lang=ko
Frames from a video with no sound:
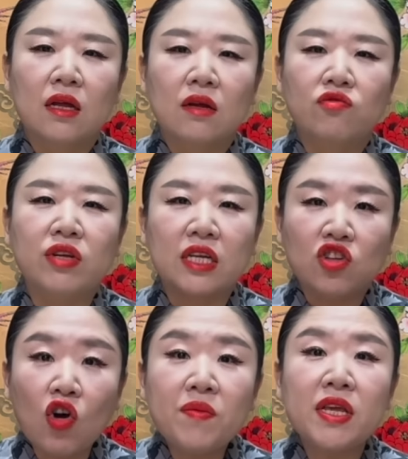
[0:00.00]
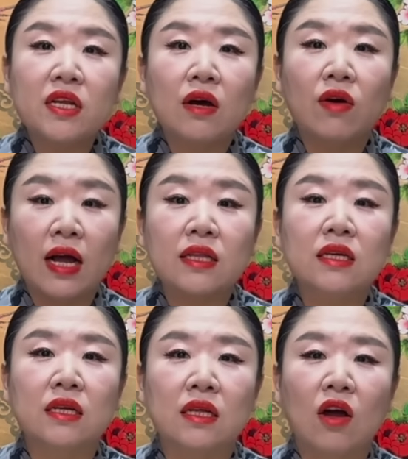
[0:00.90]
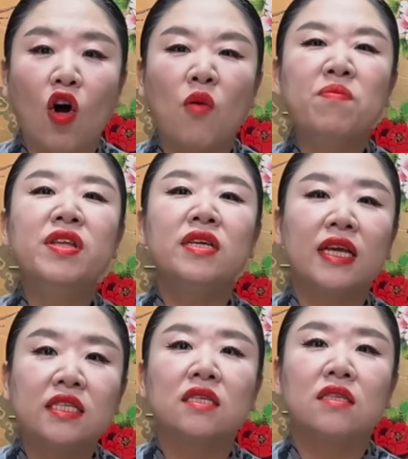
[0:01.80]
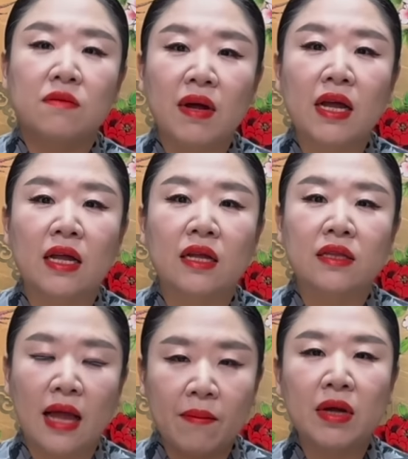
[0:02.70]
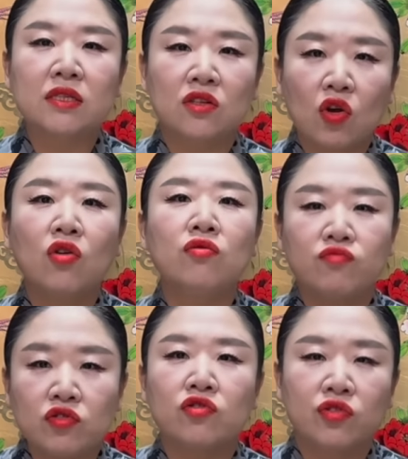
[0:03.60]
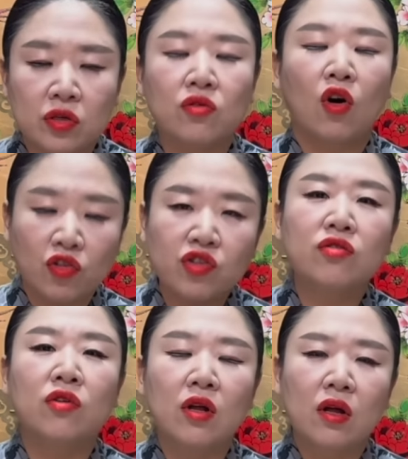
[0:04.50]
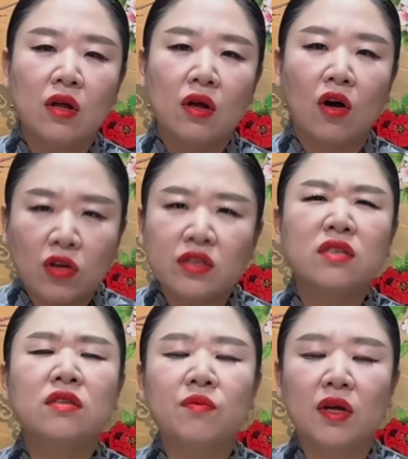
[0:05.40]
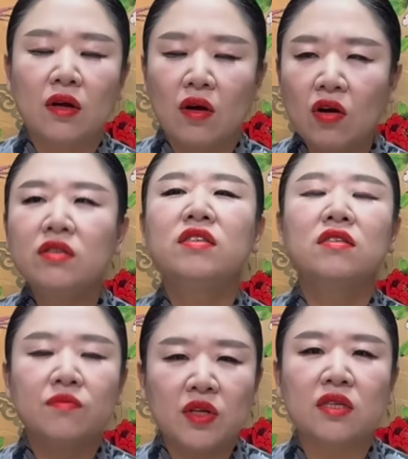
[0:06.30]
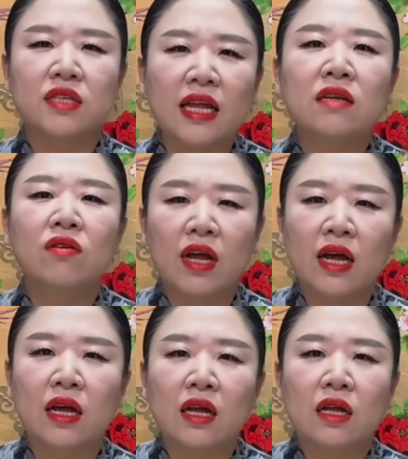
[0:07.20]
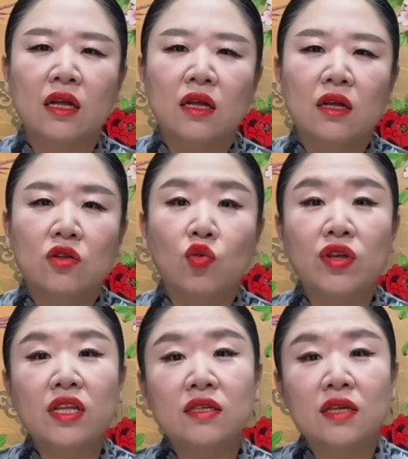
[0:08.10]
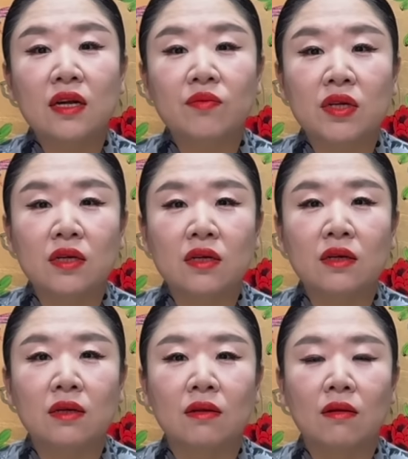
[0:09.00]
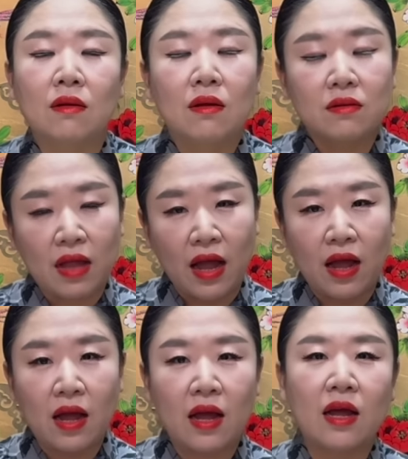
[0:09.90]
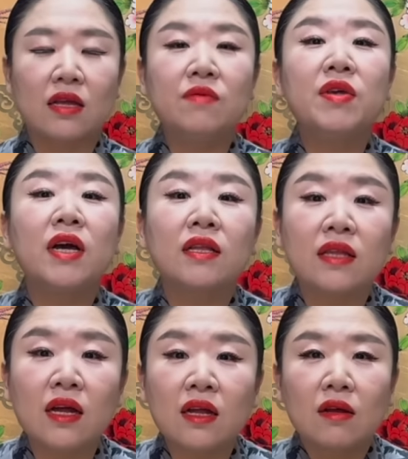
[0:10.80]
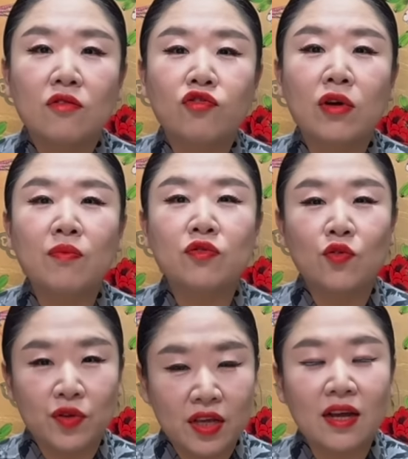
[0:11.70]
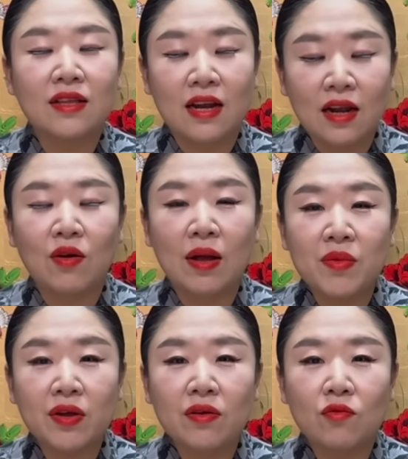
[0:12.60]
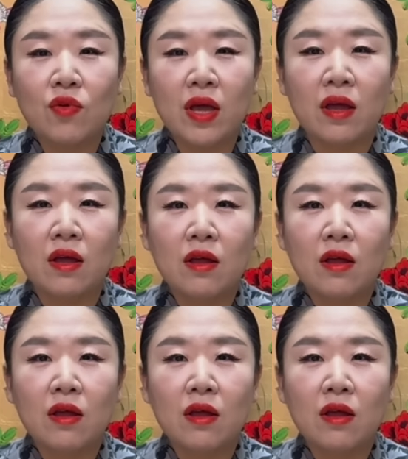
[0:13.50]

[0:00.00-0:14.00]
우리가 서민이라고 하는 없는 계층들만 남아서 서로 물고 뚫고 헛들, 헛들뜸, 헐뜯으면서 사는 거야. 돈 있는 사람들은 다 이민 간다? 국가 부도 위기가 되려고 하면? 왜?